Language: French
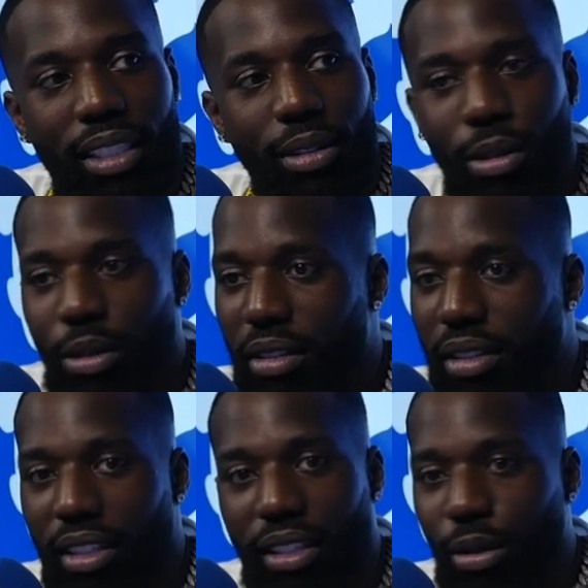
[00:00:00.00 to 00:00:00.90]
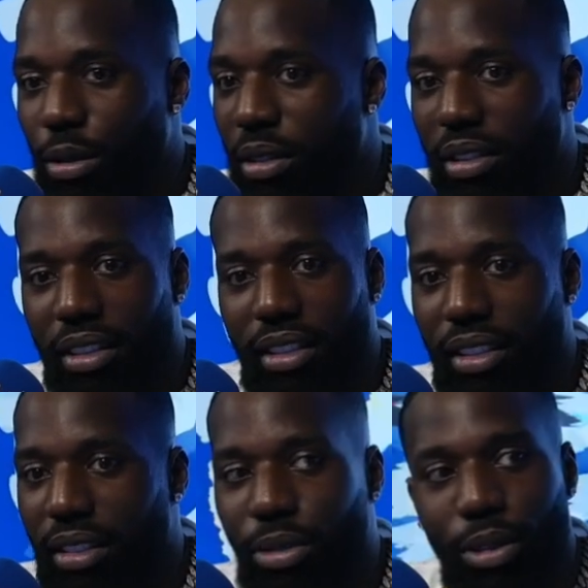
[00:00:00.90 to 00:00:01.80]
gros, euh,
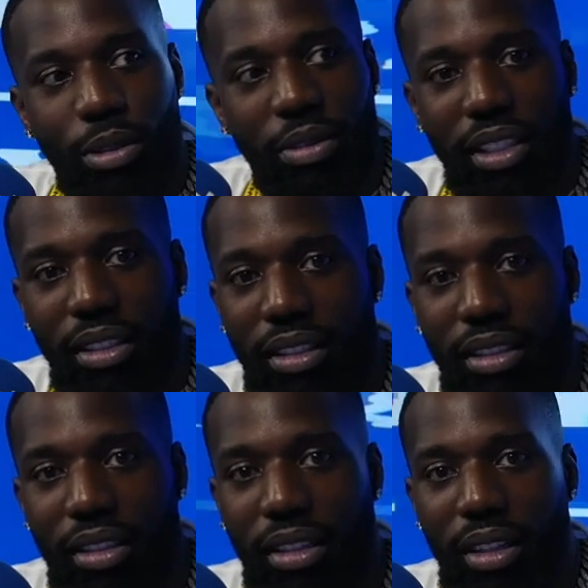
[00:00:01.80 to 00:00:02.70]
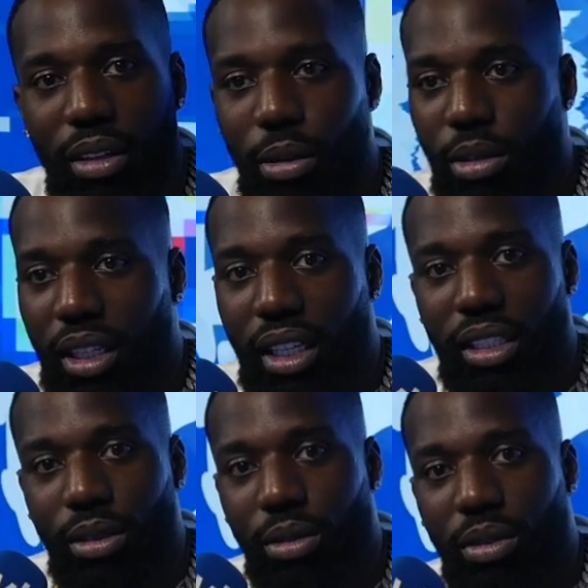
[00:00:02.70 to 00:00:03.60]
il faut que tu viennes euh, au stade
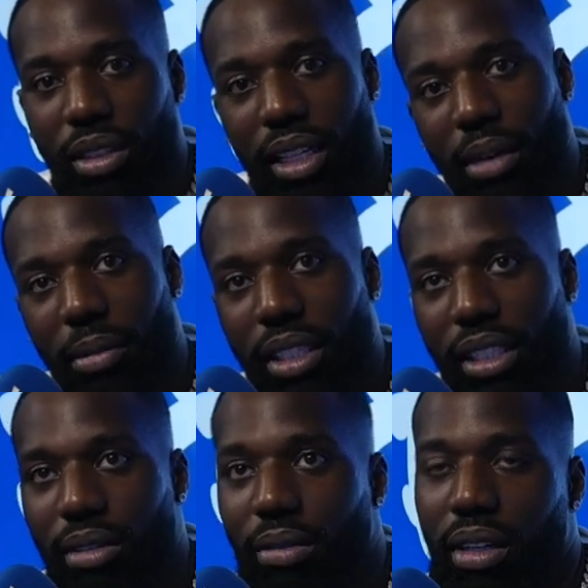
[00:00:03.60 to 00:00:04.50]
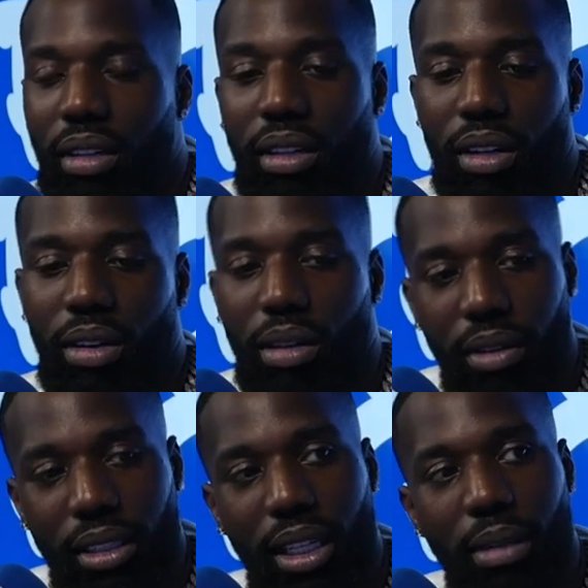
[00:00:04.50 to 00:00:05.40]
et tout. Il y a un match et on va, on va
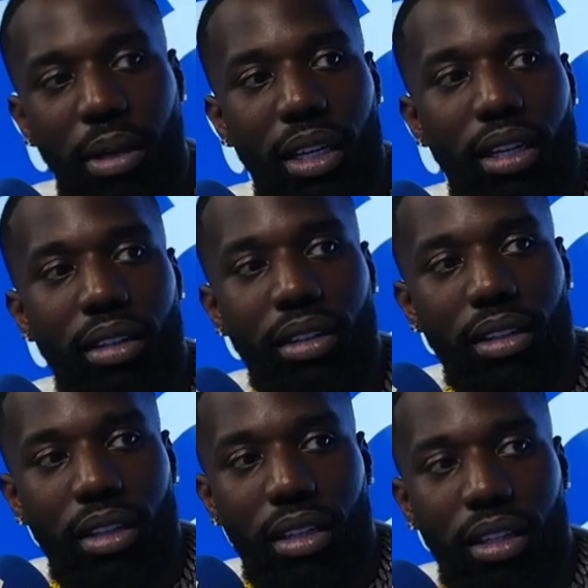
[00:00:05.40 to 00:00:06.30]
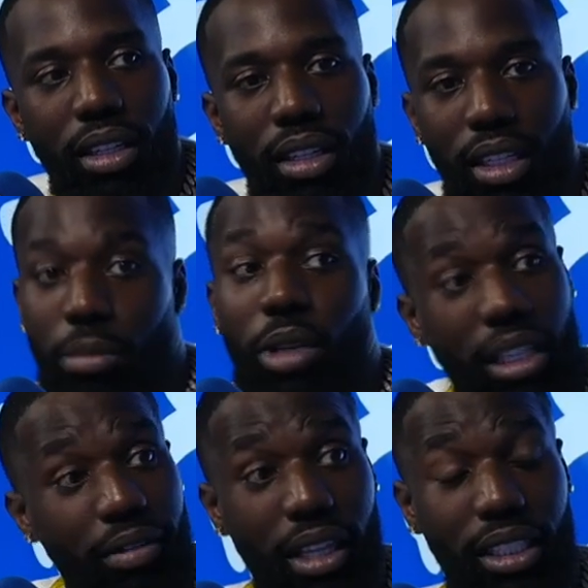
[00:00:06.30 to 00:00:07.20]
célébrer. Et moi,
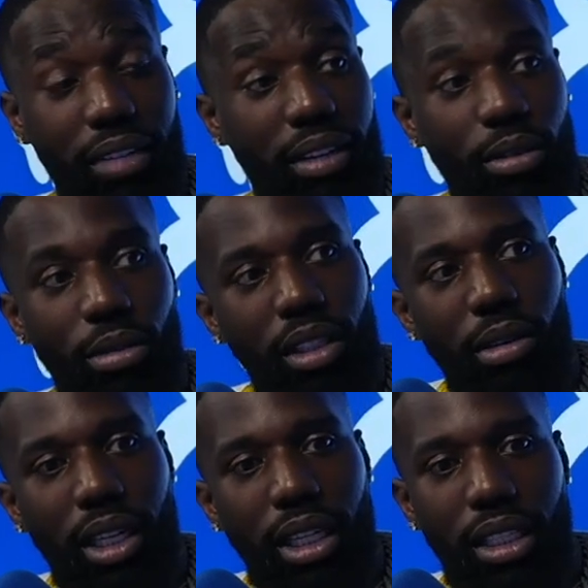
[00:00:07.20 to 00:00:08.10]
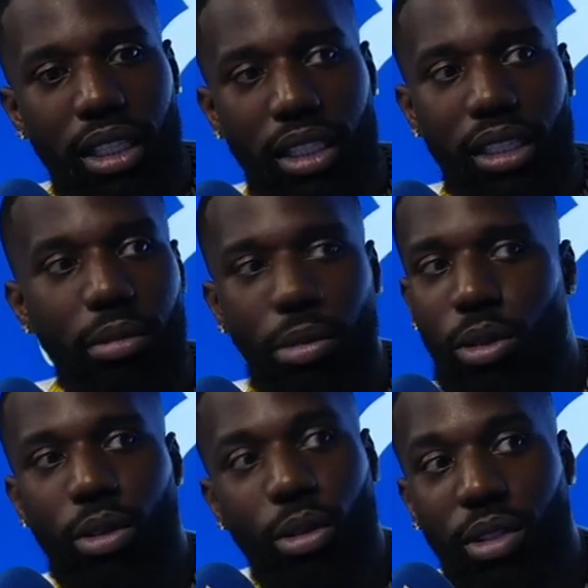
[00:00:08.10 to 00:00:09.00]
j'avais un, j'avais un concert au Canada. J'ai dit à mon
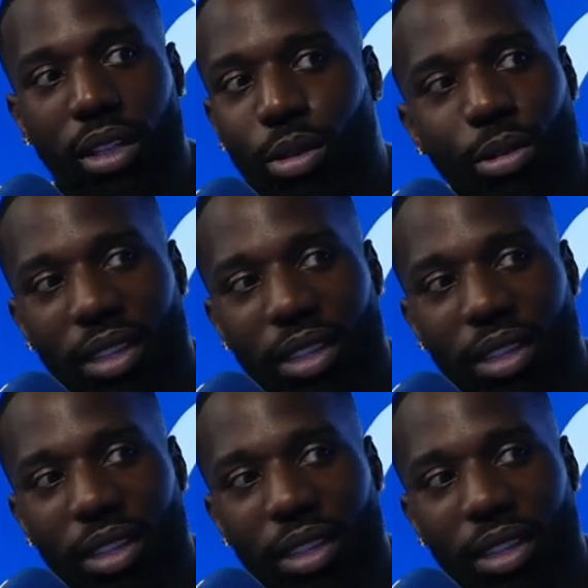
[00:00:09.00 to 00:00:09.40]
producteur, on annule, on